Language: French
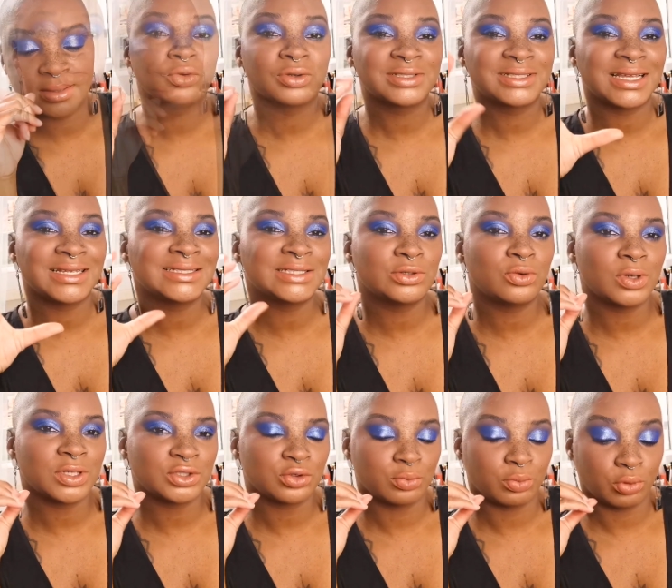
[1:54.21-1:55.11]
Donc ça dit
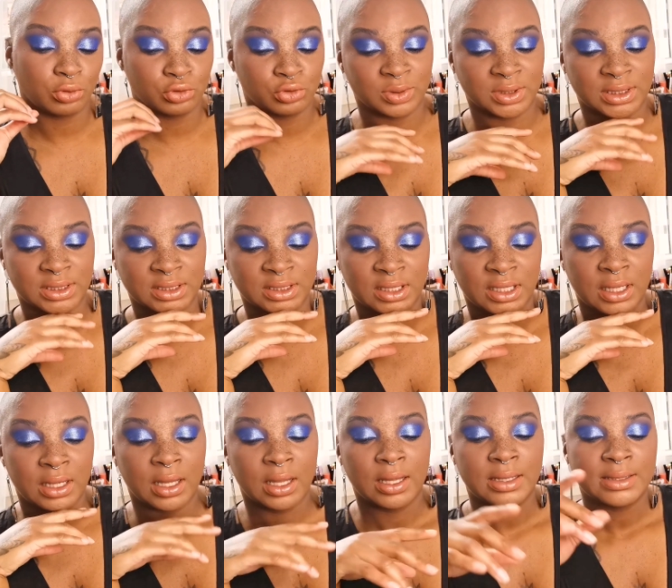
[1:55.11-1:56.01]
quoi ce produit
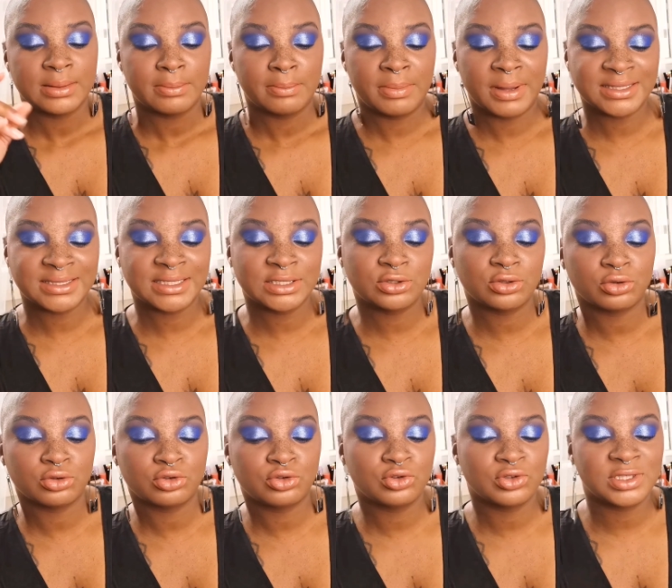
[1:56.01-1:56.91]
Basé
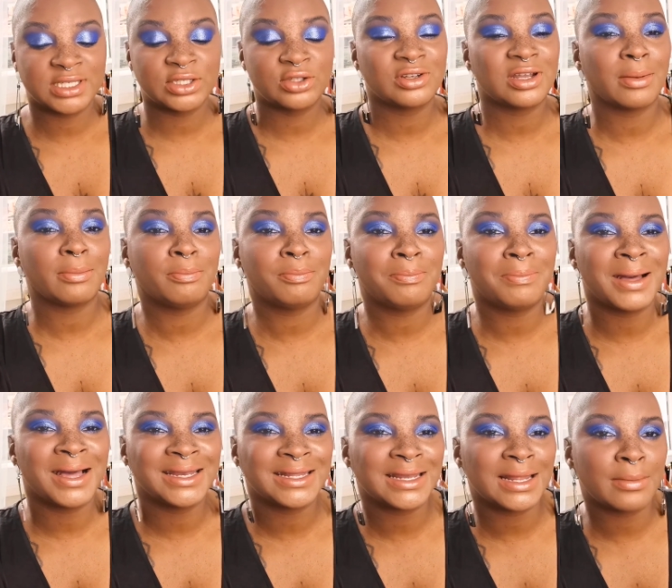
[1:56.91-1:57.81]
sur le succès de la
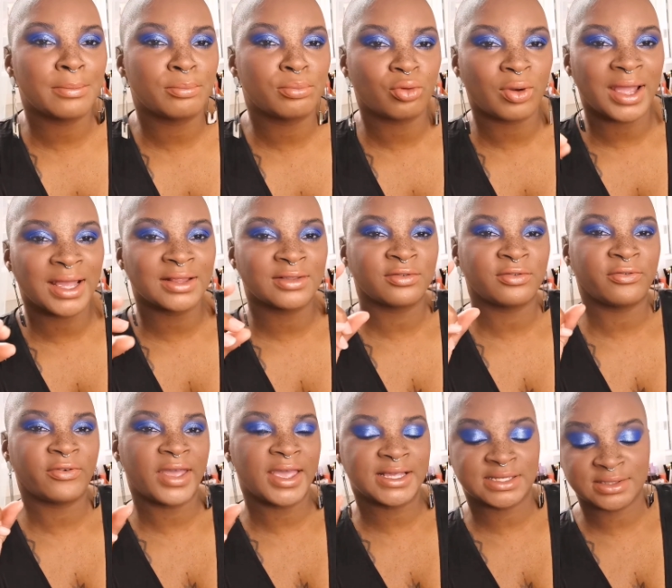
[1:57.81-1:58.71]
Banana Bright
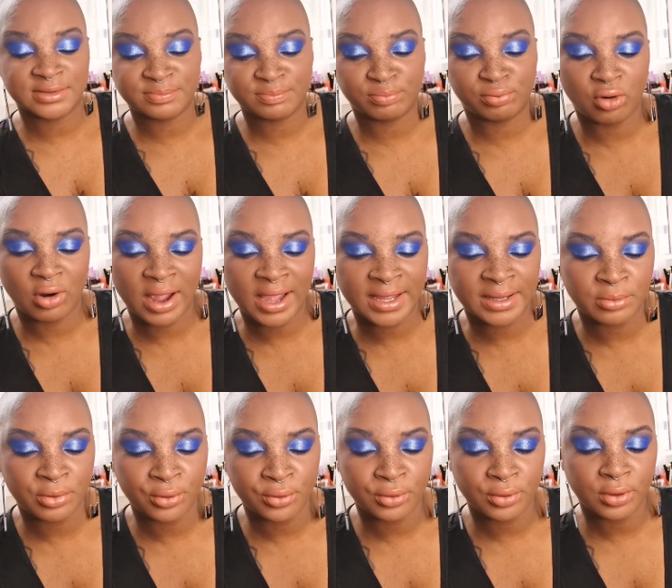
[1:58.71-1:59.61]
Face
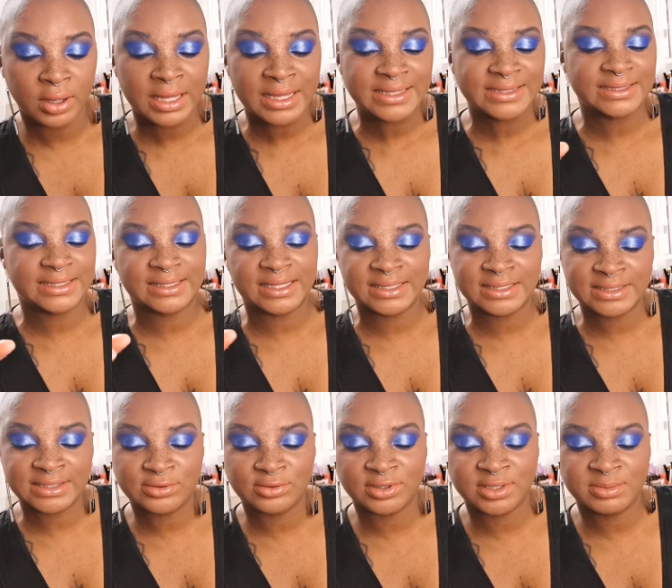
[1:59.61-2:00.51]
Primer, cette
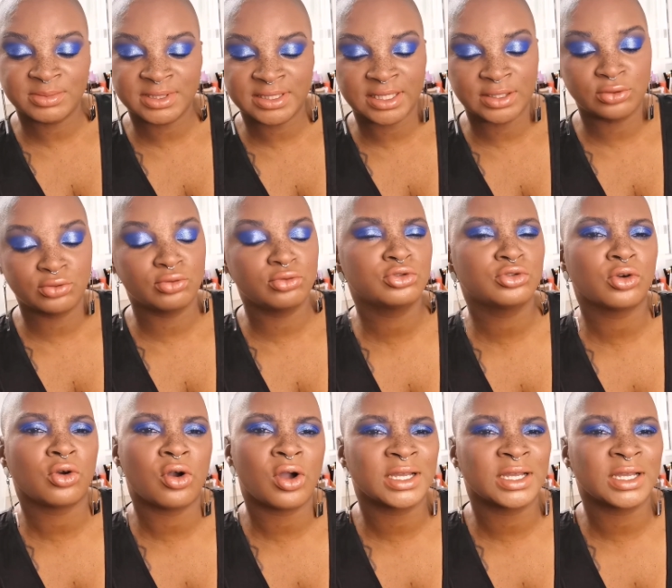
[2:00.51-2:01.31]
édition limitée, toujours